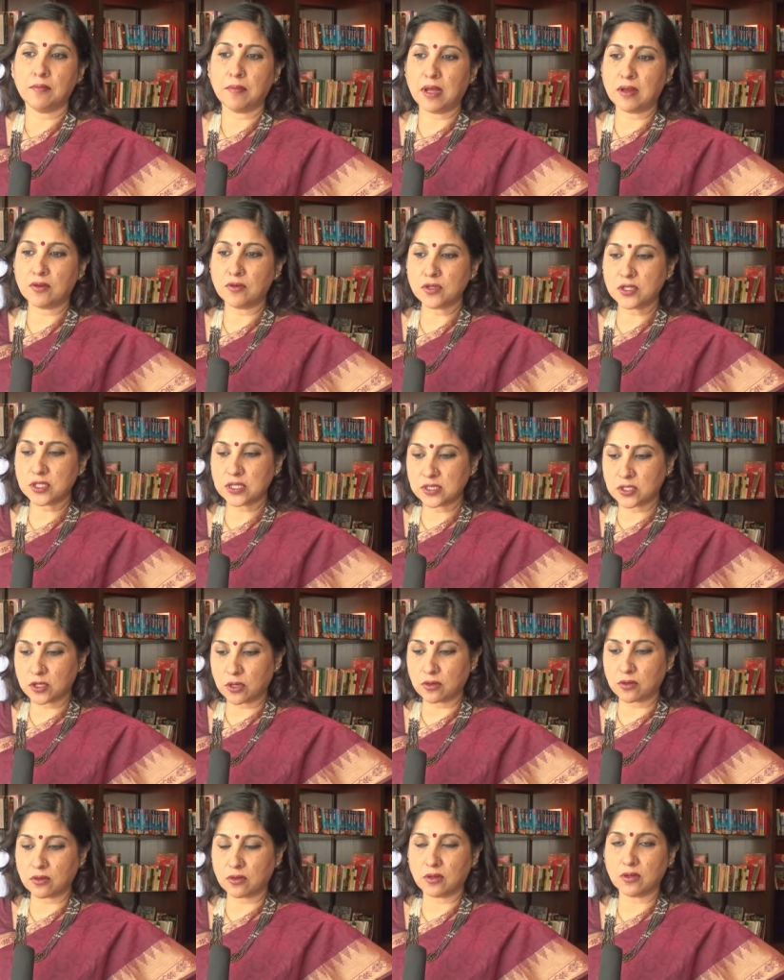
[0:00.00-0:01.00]
মানুষ
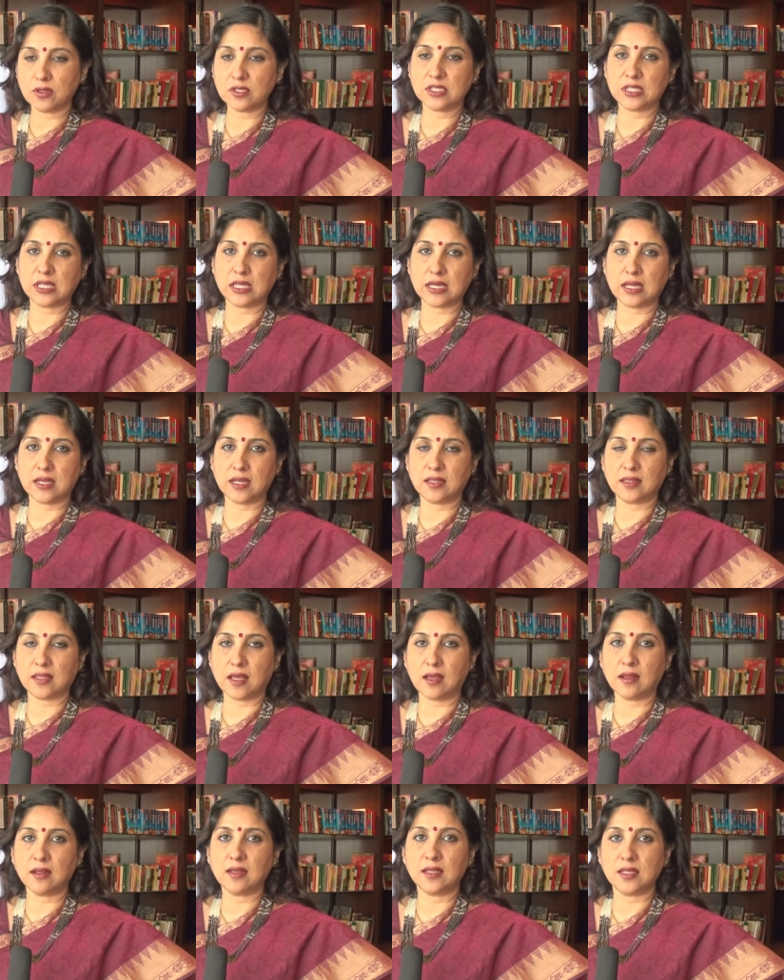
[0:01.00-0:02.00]
জনগণ সেখানে
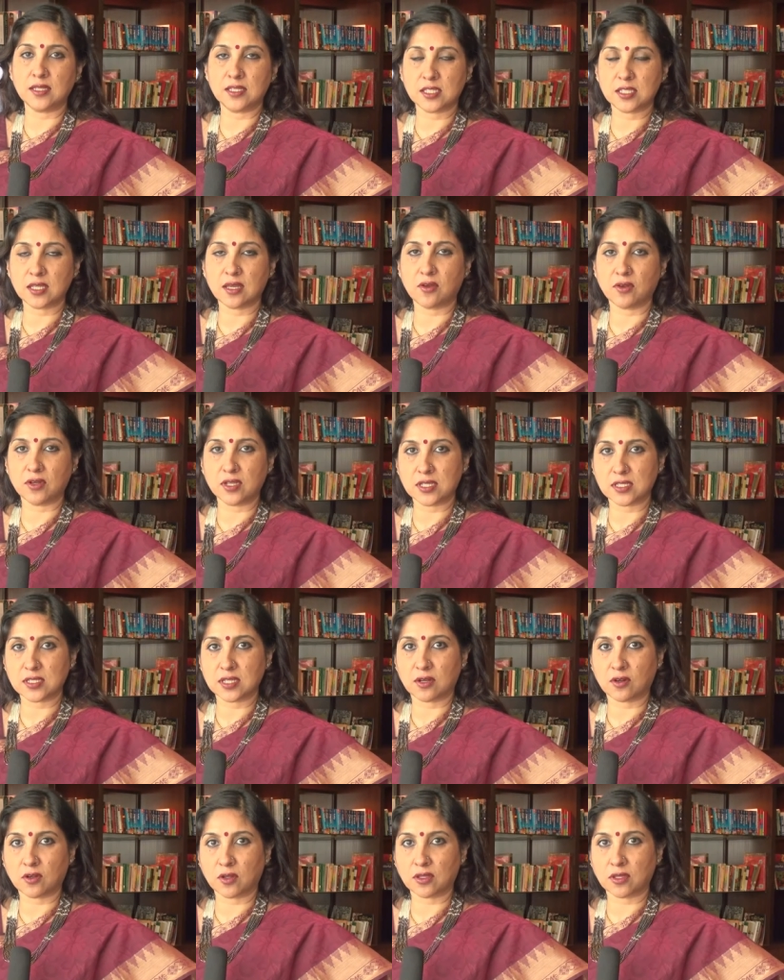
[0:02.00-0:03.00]
তার ইচ্ছা
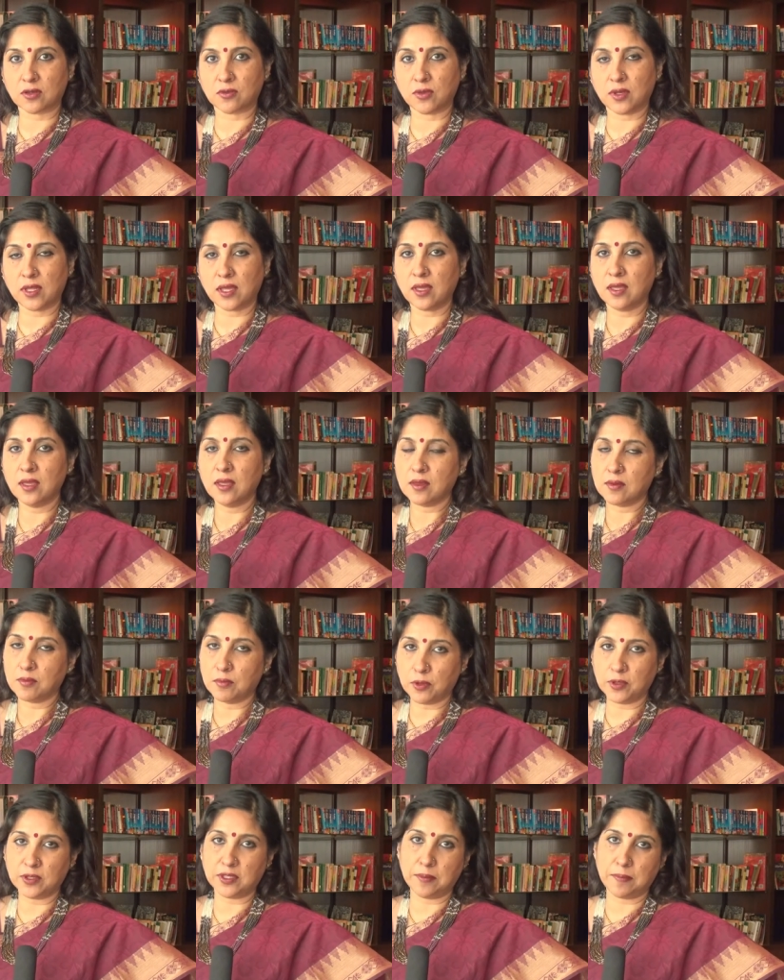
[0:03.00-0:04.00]
অনিচ্ছার কথাগুলি
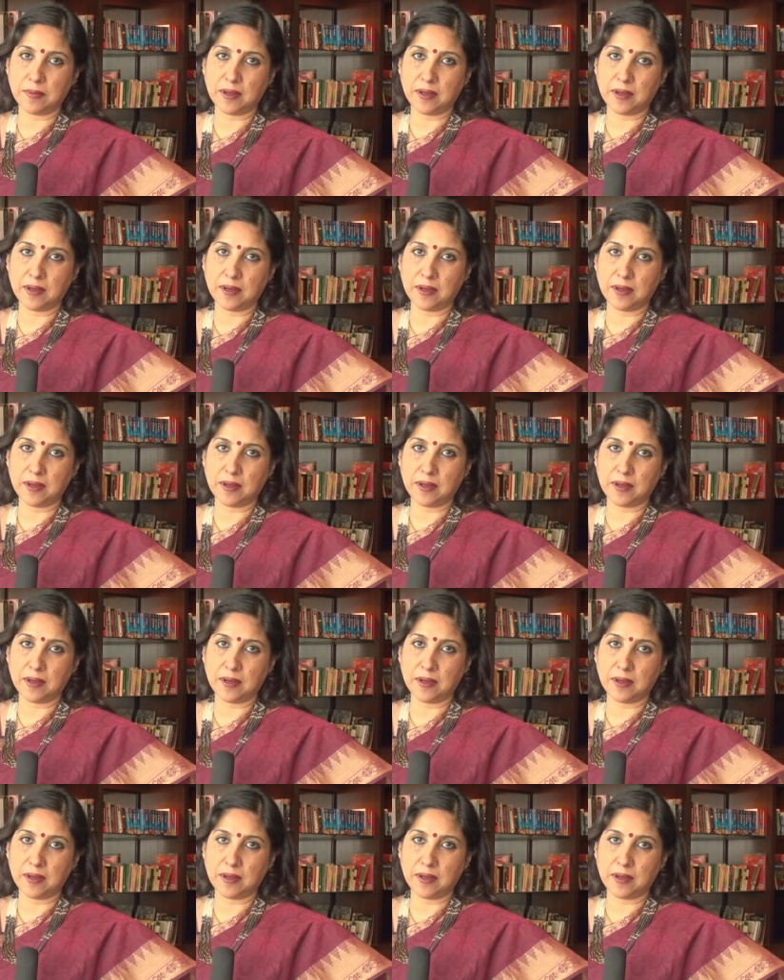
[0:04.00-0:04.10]
বলতে